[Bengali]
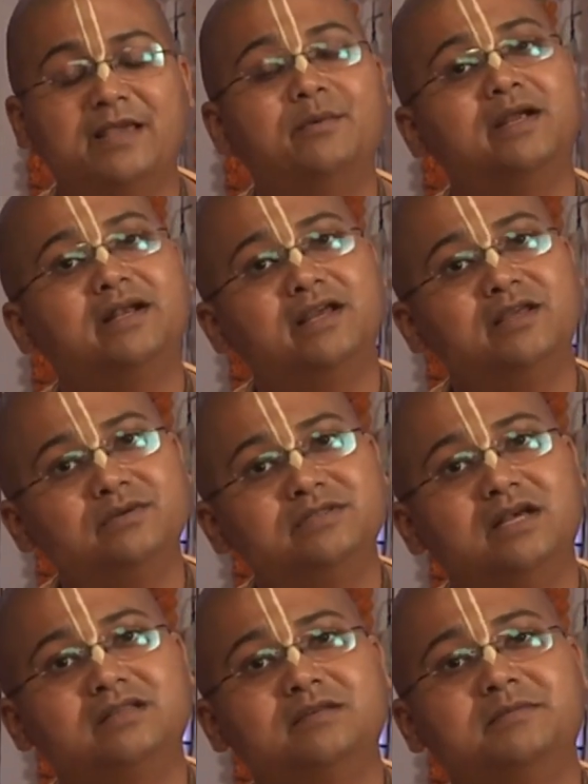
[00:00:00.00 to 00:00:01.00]
এবং এটাই
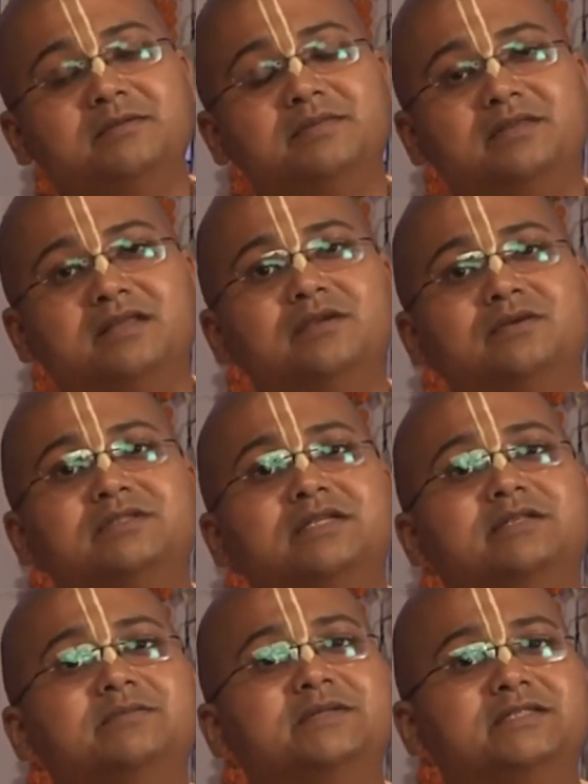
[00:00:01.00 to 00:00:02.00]
হচ্ছে আধ্যাত্মিক বিদ্যাই হচ্ছে
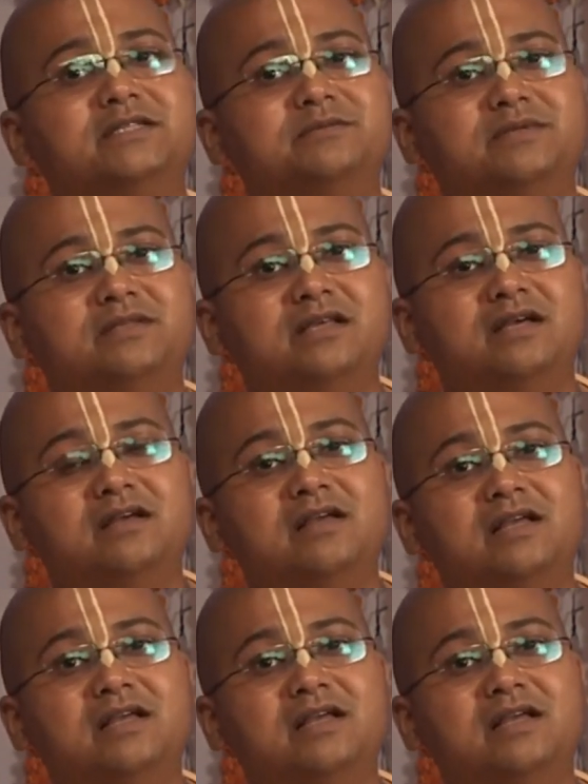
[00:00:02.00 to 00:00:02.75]
একটি বিশেষ বিদ্যা